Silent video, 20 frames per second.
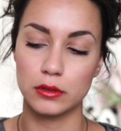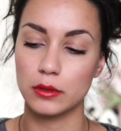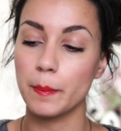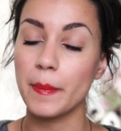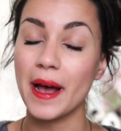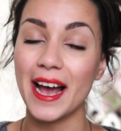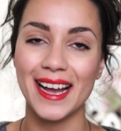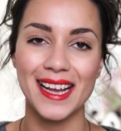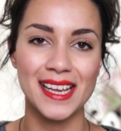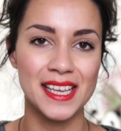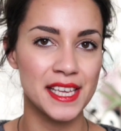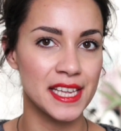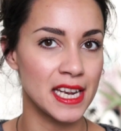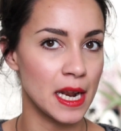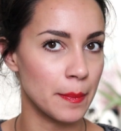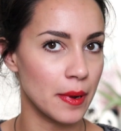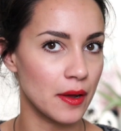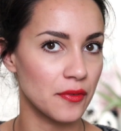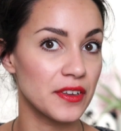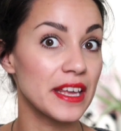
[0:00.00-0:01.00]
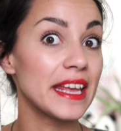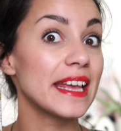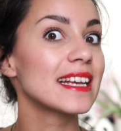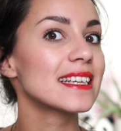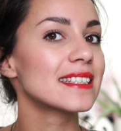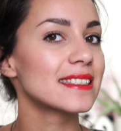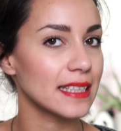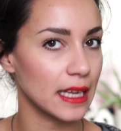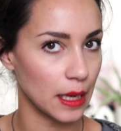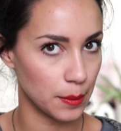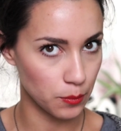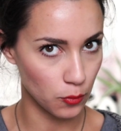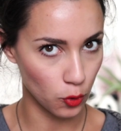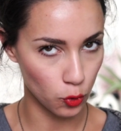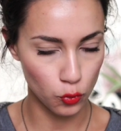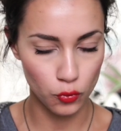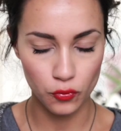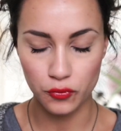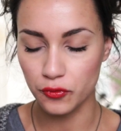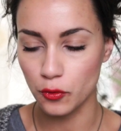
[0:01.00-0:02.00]
Euh, pareil, il n'a pas fait
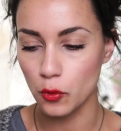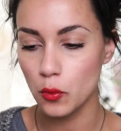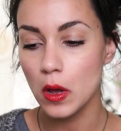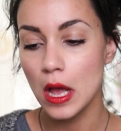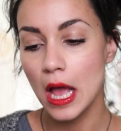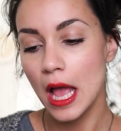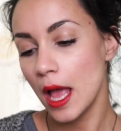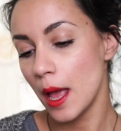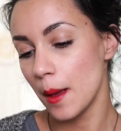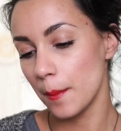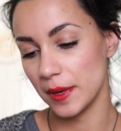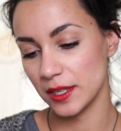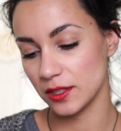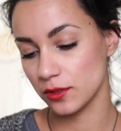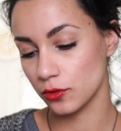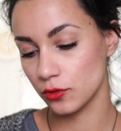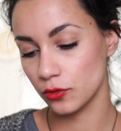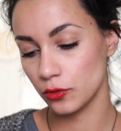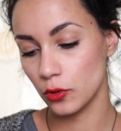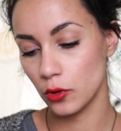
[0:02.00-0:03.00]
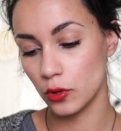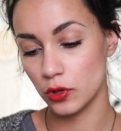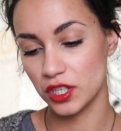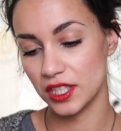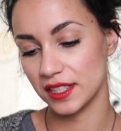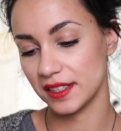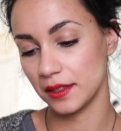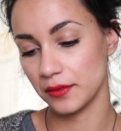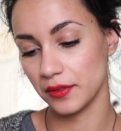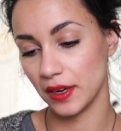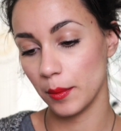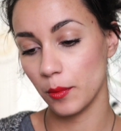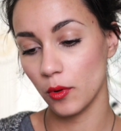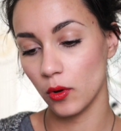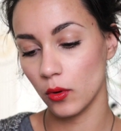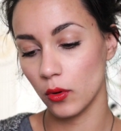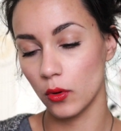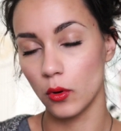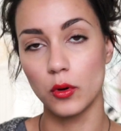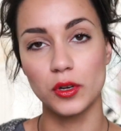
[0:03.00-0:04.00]
extrêmement long feu parce que euh, j'étais
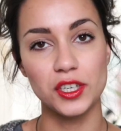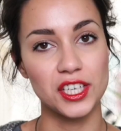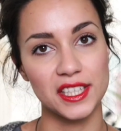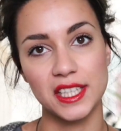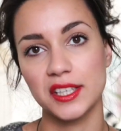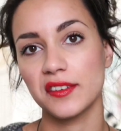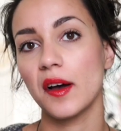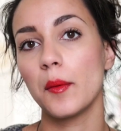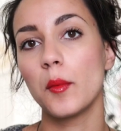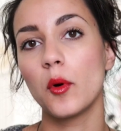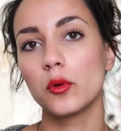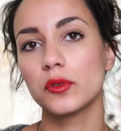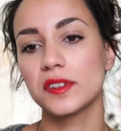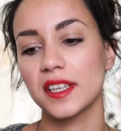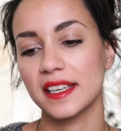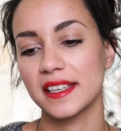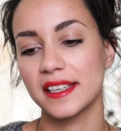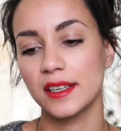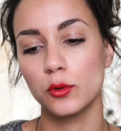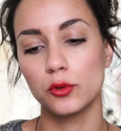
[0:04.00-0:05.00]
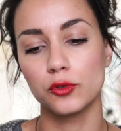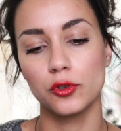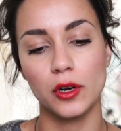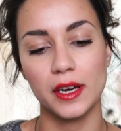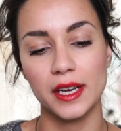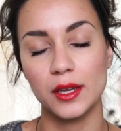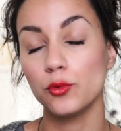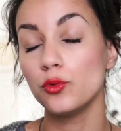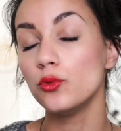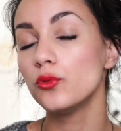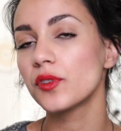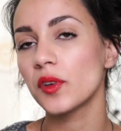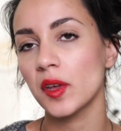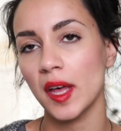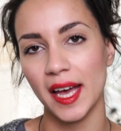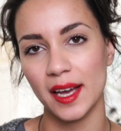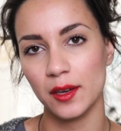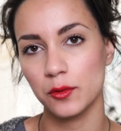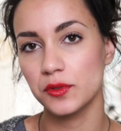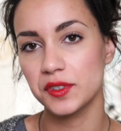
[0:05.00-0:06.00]
vraiment, vraiment au taquet. L'odeur est
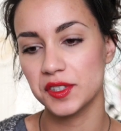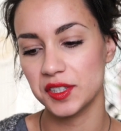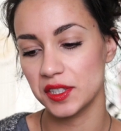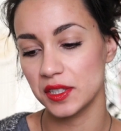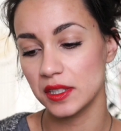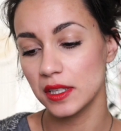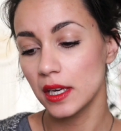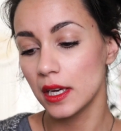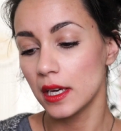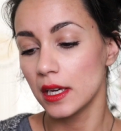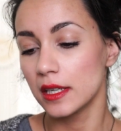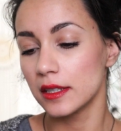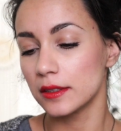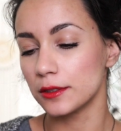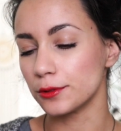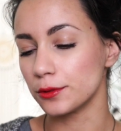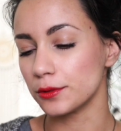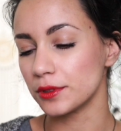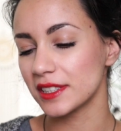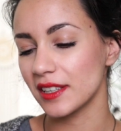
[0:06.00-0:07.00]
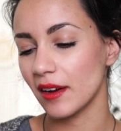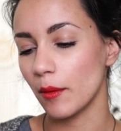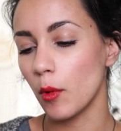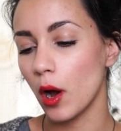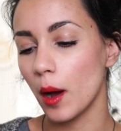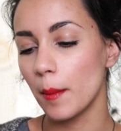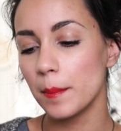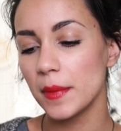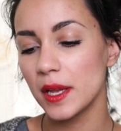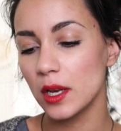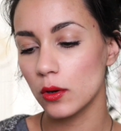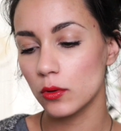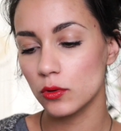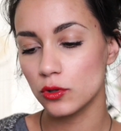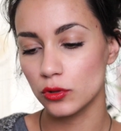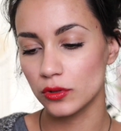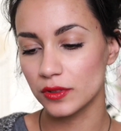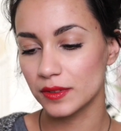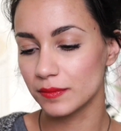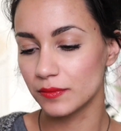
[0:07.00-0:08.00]
ultra réussie. c'est vraiment un
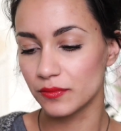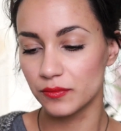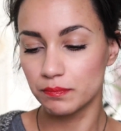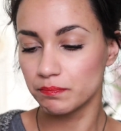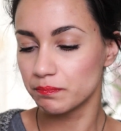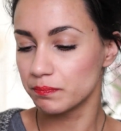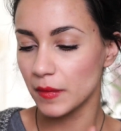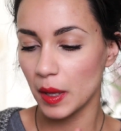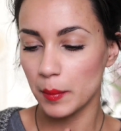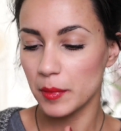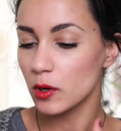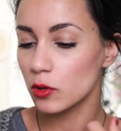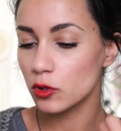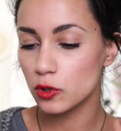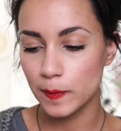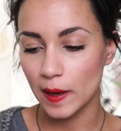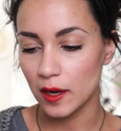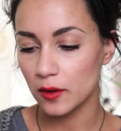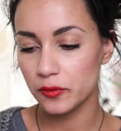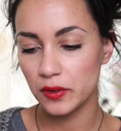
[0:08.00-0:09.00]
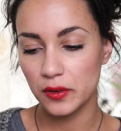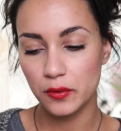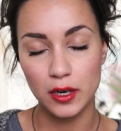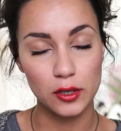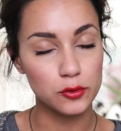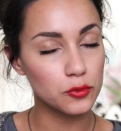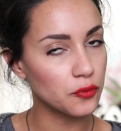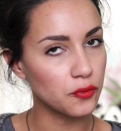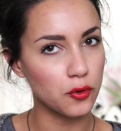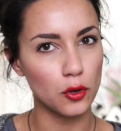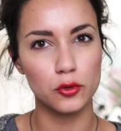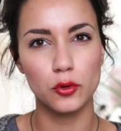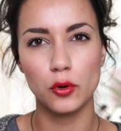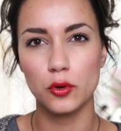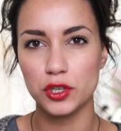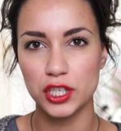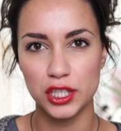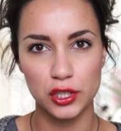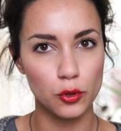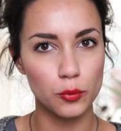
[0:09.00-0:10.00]
mélange, un mélange parfait voilà, de fleur
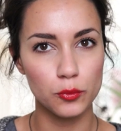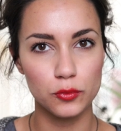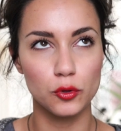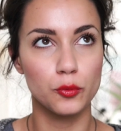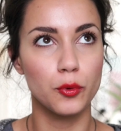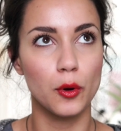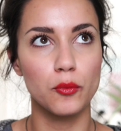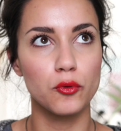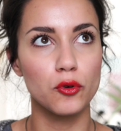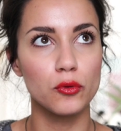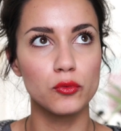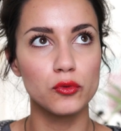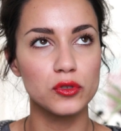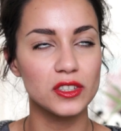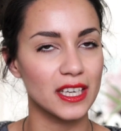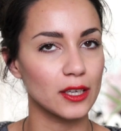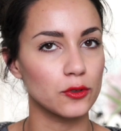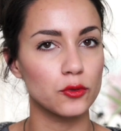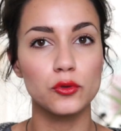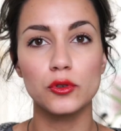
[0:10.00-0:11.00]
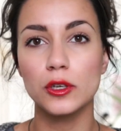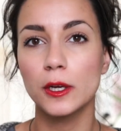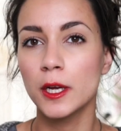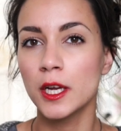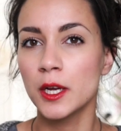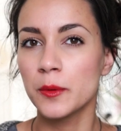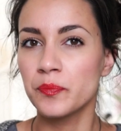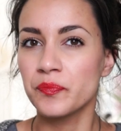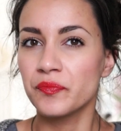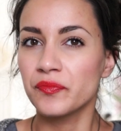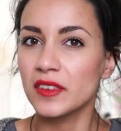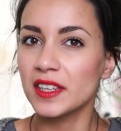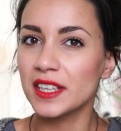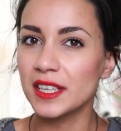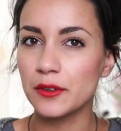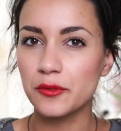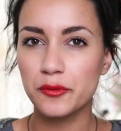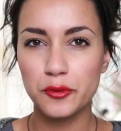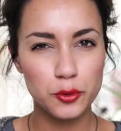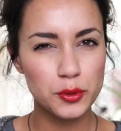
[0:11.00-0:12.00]
d'oranger et de pamplemousse. C'est un truc
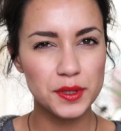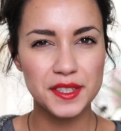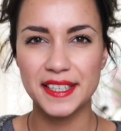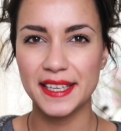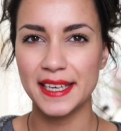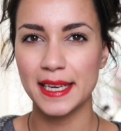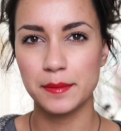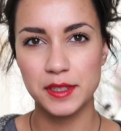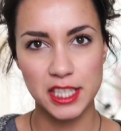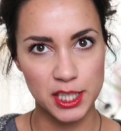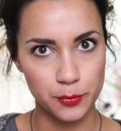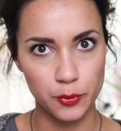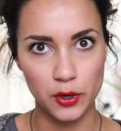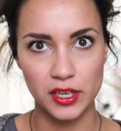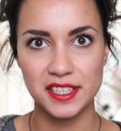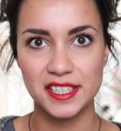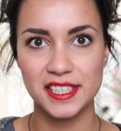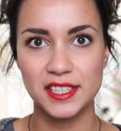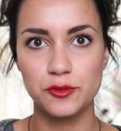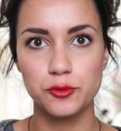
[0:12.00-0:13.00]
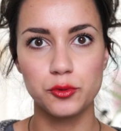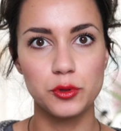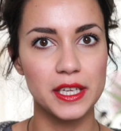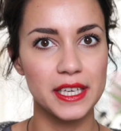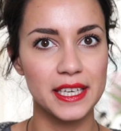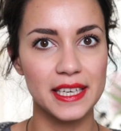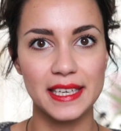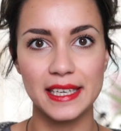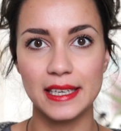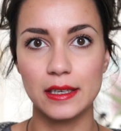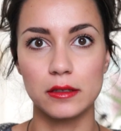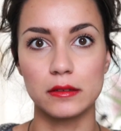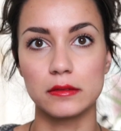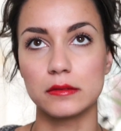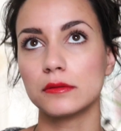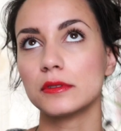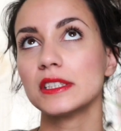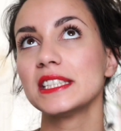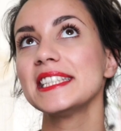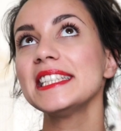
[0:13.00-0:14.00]
qui est fruité, un petit peu acidulé, euh,
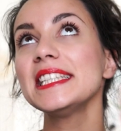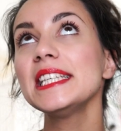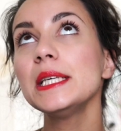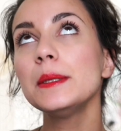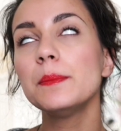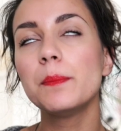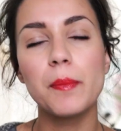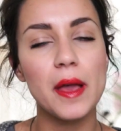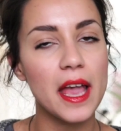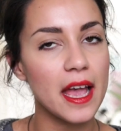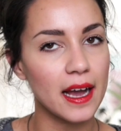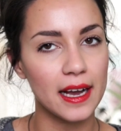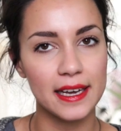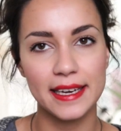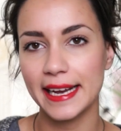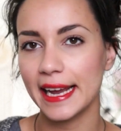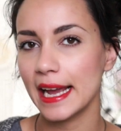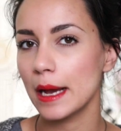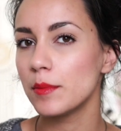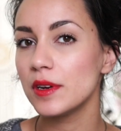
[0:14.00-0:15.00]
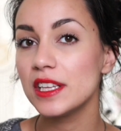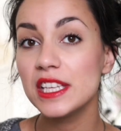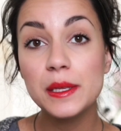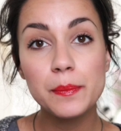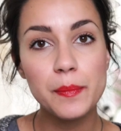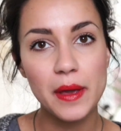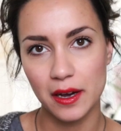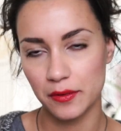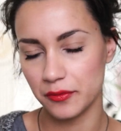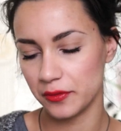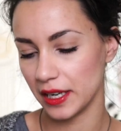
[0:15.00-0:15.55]
hyper agréable, hyper